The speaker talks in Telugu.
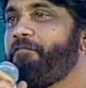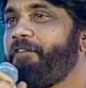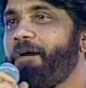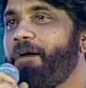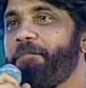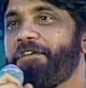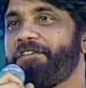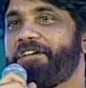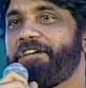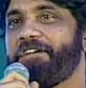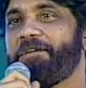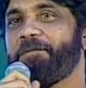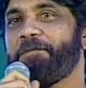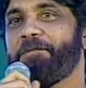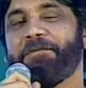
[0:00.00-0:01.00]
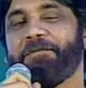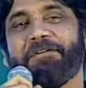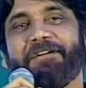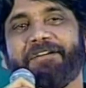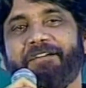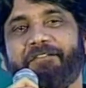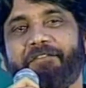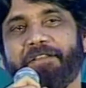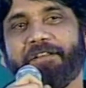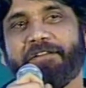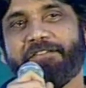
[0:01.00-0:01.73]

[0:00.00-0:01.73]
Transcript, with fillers: ఫార్మింగ్ చేయటం వెదర్